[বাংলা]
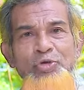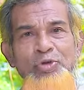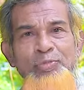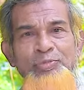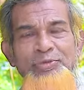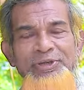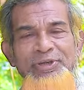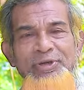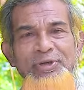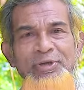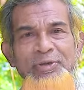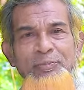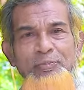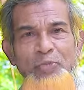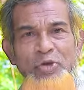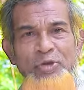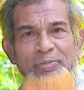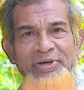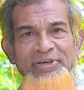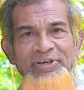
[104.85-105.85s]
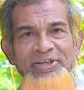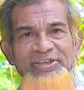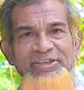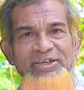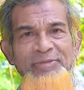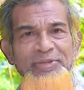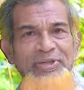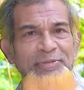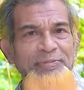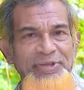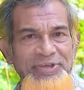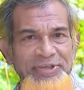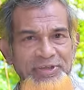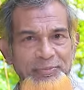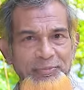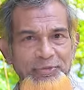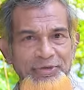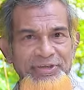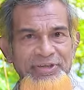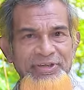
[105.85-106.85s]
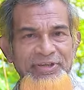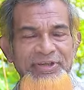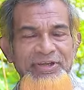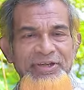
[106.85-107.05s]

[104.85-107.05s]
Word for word: নরম হয়ে মল ভাণ্ডার দিয়ে আমাদের বেরিয়ে পড়ে